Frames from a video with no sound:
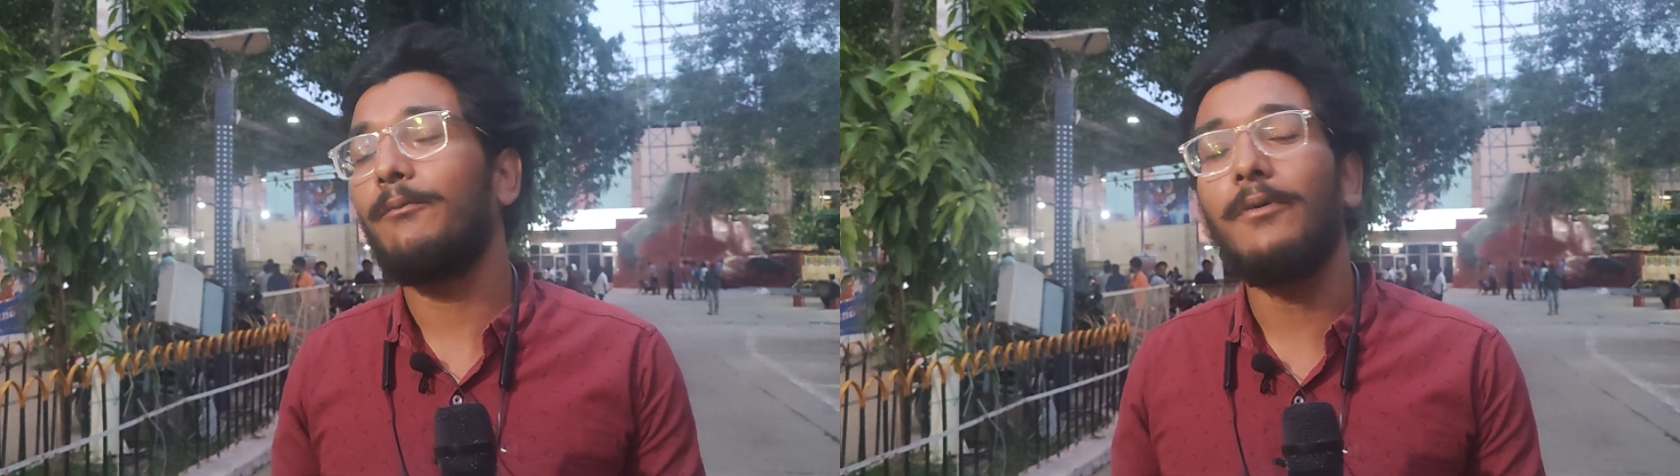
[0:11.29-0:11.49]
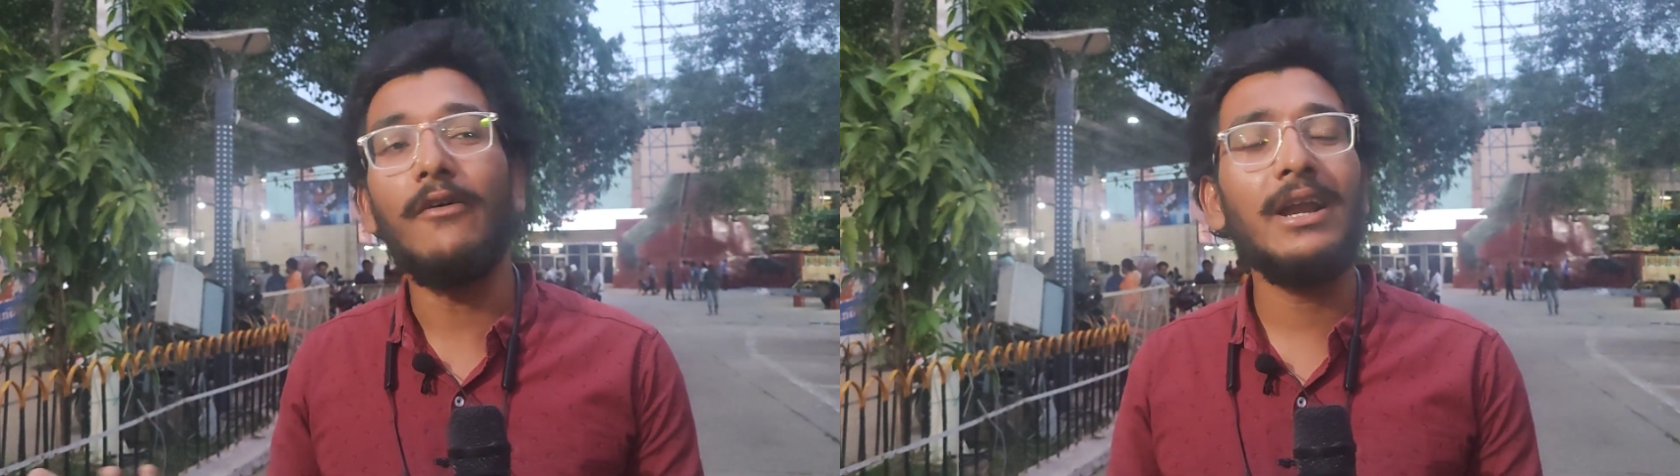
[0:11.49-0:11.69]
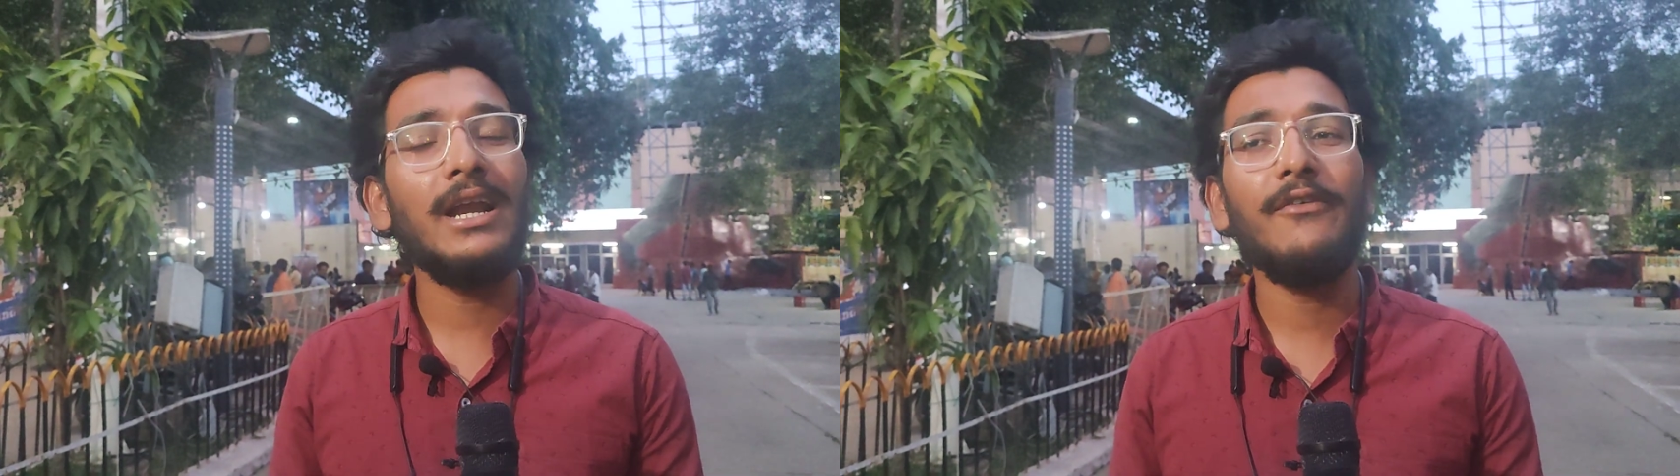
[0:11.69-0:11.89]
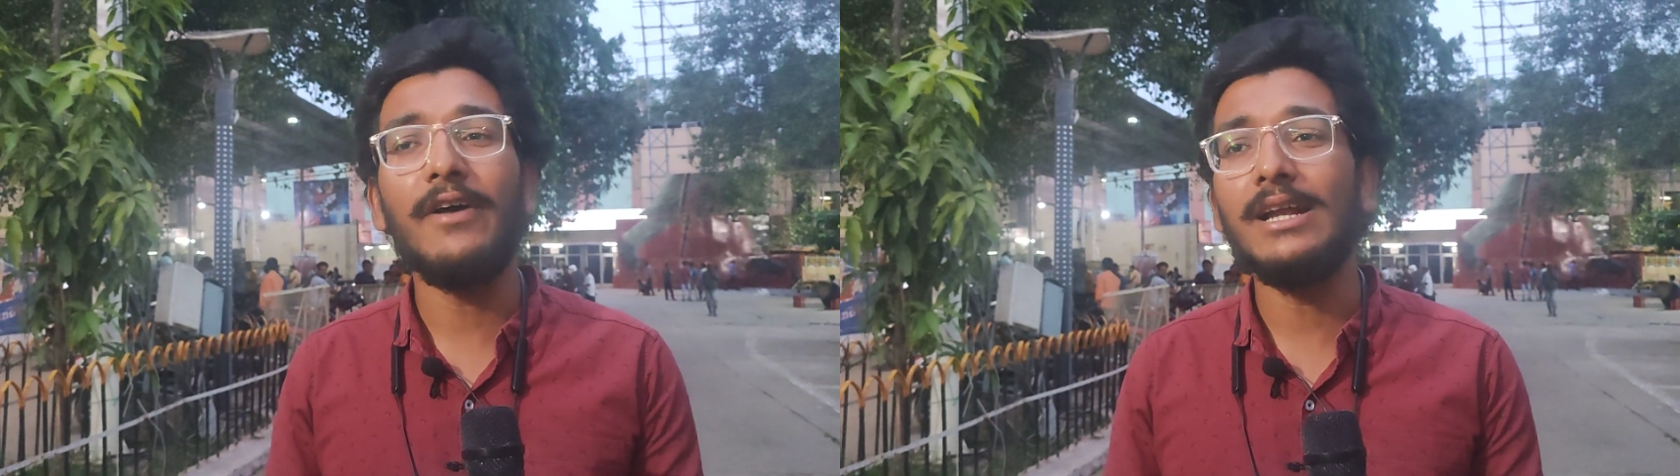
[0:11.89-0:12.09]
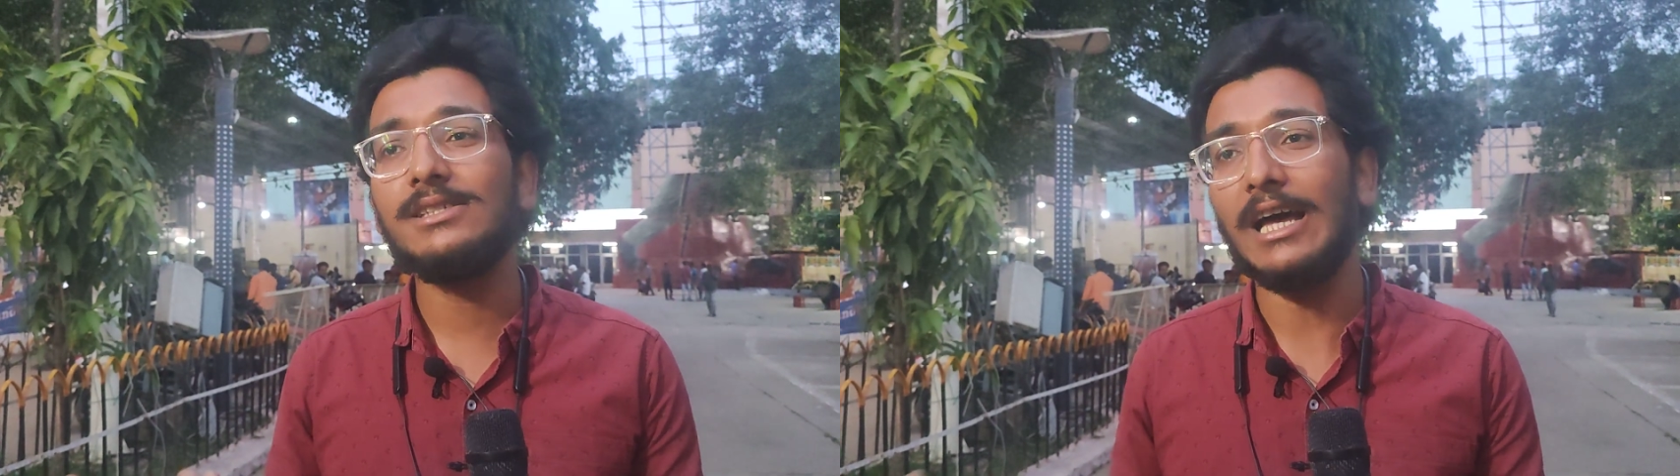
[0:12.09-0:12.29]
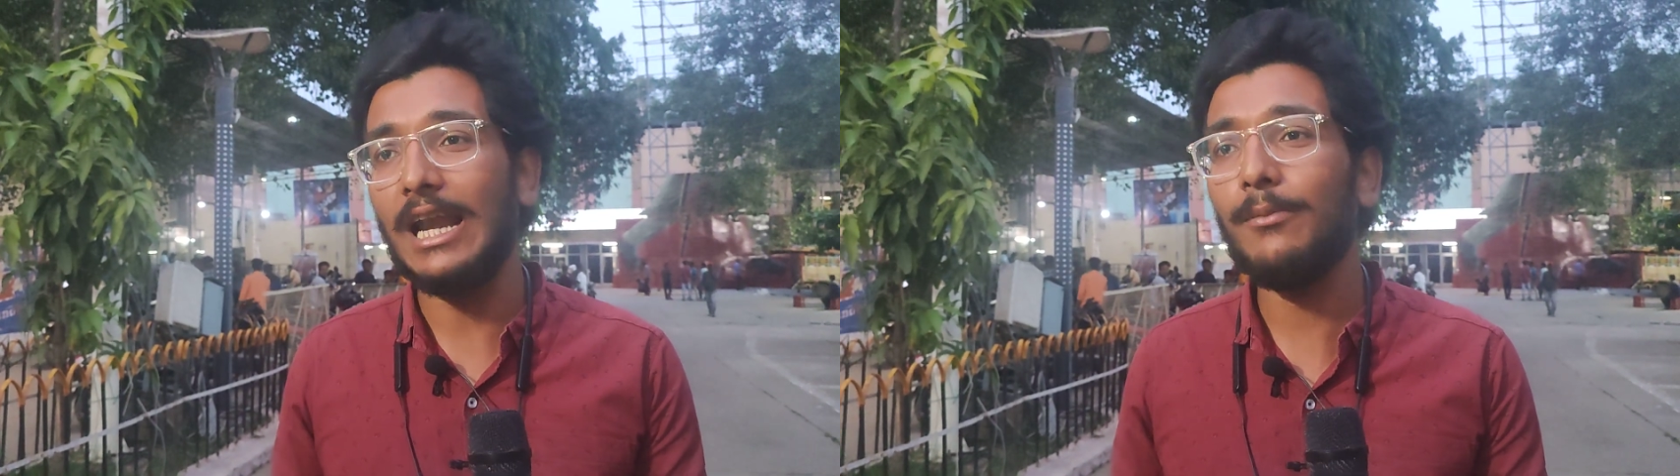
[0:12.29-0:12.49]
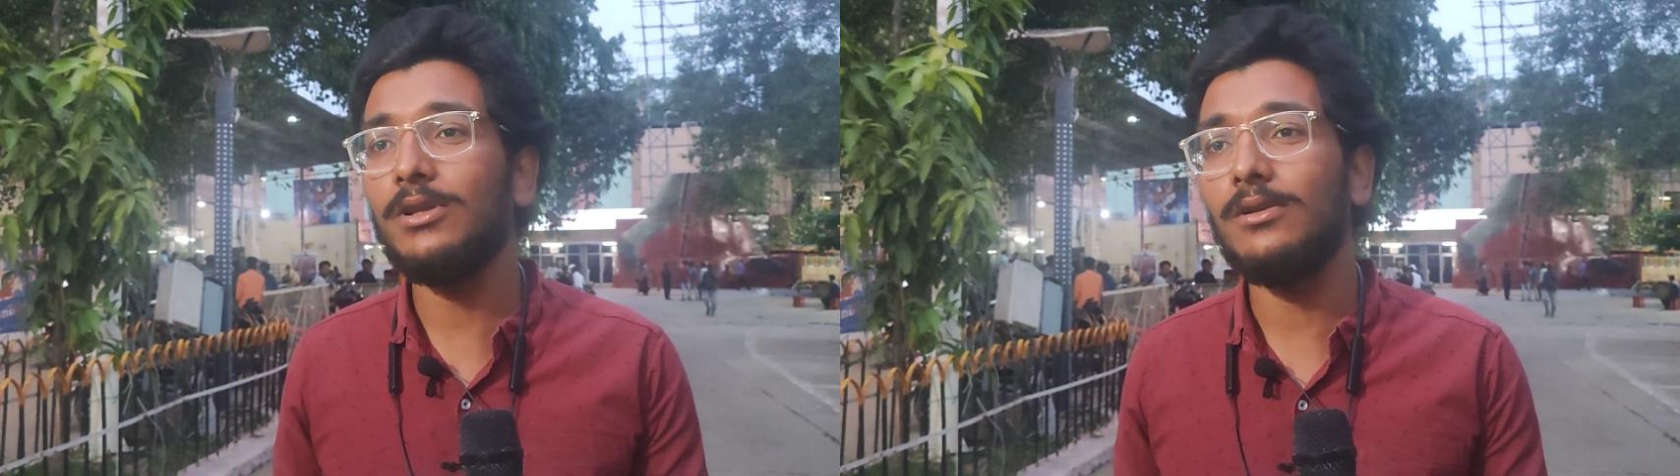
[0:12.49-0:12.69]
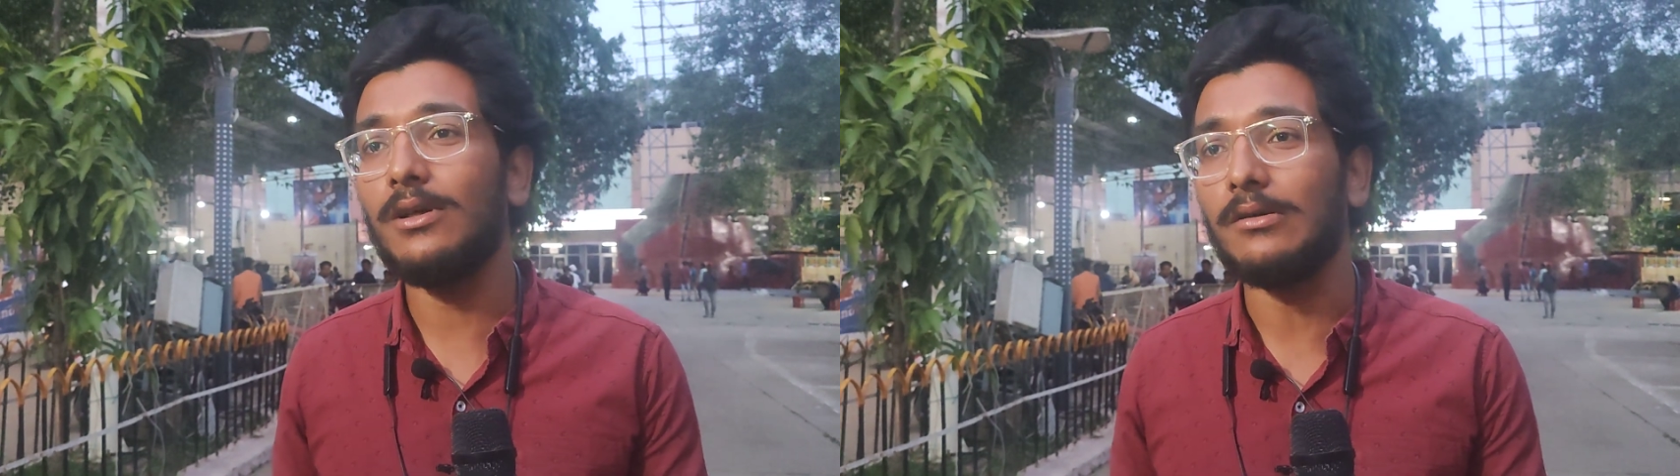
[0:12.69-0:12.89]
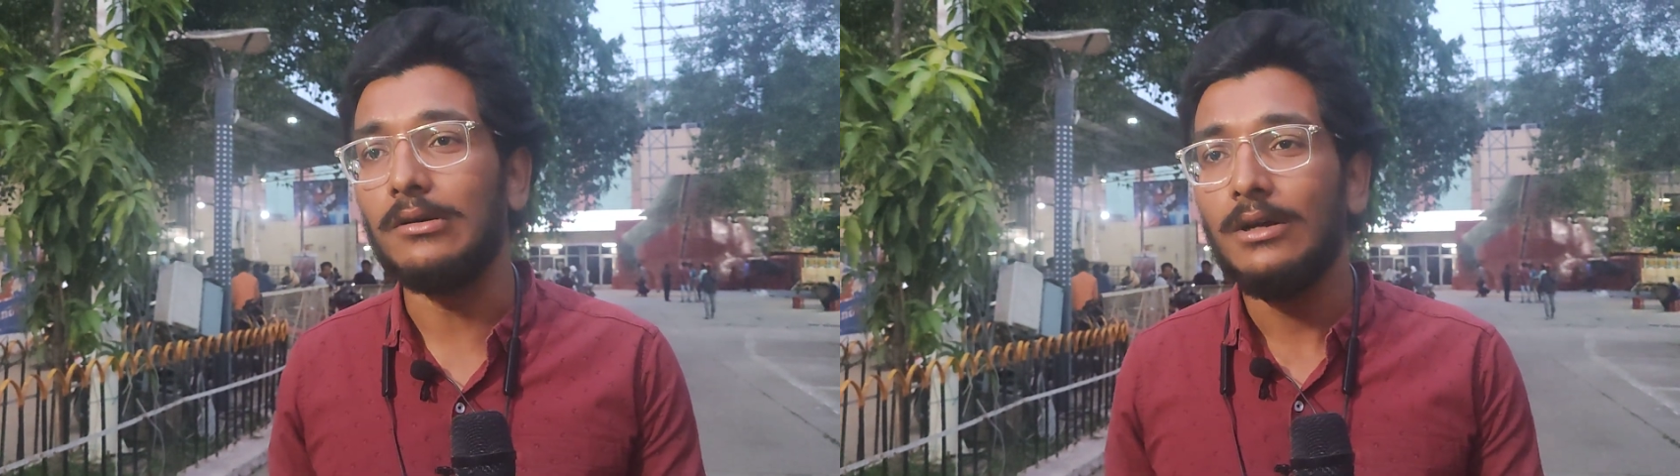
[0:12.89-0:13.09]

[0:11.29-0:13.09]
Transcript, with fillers: పవన్ అన్న ఫ్యాన్స్ చాలామంది ఉన్నారు